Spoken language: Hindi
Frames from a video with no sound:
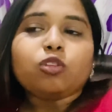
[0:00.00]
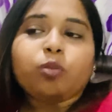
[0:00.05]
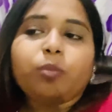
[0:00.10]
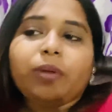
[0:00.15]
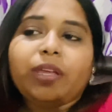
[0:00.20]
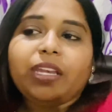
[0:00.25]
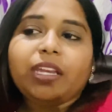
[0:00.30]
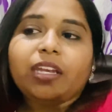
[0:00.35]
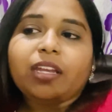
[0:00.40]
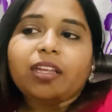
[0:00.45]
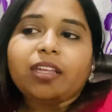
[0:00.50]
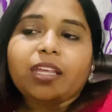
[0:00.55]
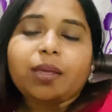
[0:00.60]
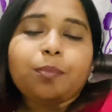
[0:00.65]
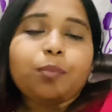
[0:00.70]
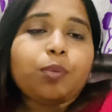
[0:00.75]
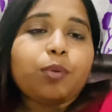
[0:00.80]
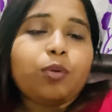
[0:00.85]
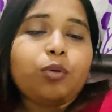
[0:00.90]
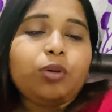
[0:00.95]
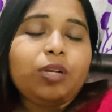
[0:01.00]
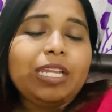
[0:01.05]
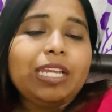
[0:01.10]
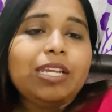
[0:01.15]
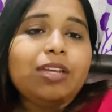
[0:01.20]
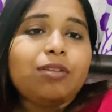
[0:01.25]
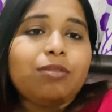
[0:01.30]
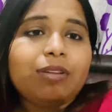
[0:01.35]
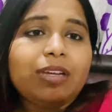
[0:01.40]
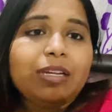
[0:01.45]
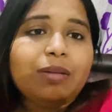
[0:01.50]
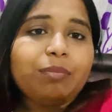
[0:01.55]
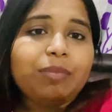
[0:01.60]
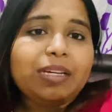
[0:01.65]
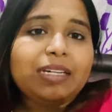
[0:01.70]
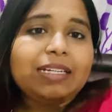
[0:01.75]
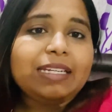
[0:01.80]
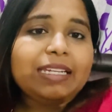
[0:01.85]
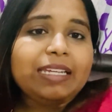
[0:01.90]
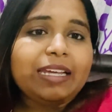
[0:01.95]
तो मैंने ना ये प्रोटीन
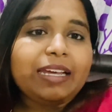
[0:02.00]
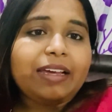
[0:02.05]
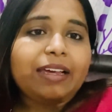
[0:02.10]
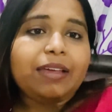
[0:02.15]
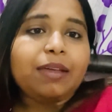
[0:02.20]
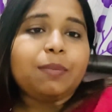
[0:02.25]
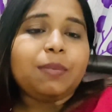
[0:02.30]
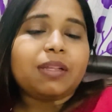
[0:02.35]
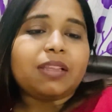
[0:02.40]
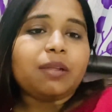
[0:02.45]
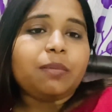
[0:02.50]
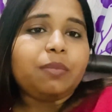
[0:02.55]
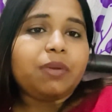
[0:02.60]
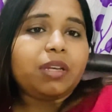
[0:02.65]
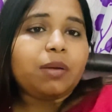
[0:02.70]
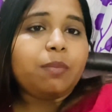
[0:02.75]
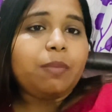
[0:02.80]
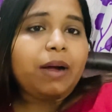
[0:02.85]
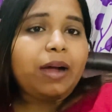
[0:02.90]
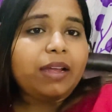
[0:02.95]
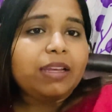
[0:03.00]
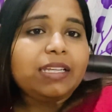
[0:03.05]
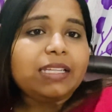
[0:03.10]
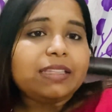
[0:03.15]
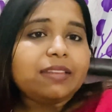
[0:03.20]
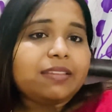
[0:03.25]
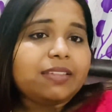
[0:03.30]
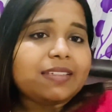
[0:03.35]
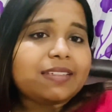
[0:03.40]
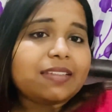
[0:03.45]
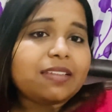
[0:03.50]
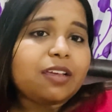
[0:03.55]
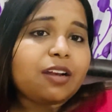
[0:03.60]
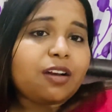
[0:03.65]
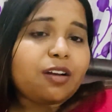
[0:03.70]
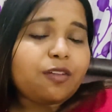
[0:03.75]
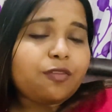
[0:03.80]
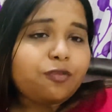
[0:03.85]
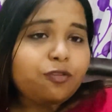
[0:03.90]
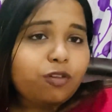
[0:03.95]
ट्रीटमेंट लिया है मतलब मेरे बाल इतने ज़्यादा
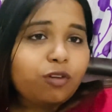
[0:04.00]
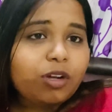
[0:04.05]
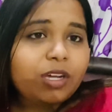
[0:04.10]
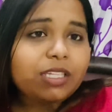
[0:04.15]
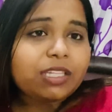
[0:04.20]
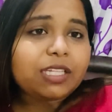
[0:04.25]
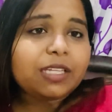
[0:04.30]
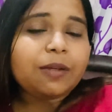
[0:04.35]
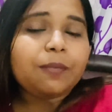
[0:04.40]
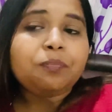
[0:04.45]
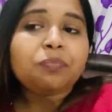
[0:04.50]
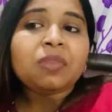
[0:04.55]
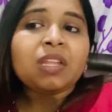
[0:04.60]
रफ हो गए थे